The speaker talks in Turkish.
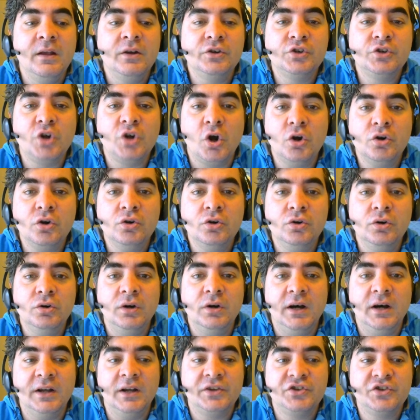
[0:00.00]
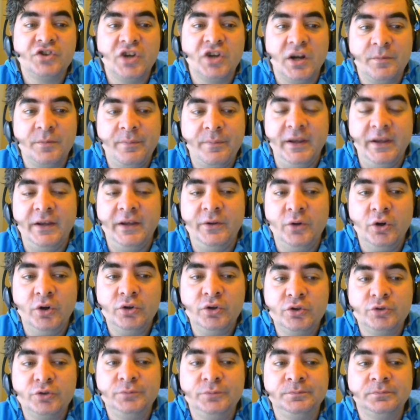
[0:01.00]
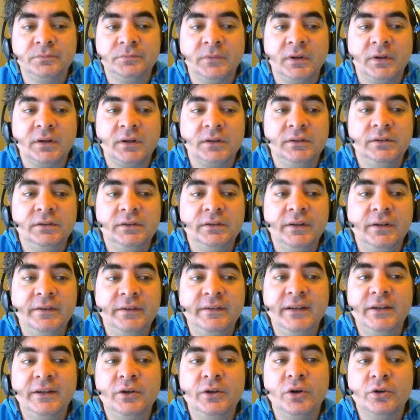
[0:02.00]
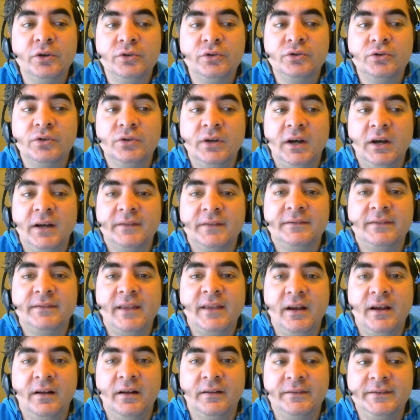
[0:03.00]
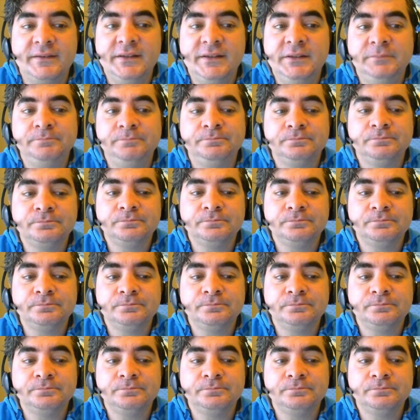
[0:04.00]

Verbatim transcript: Rock, at çarpı E4, D4, at D6,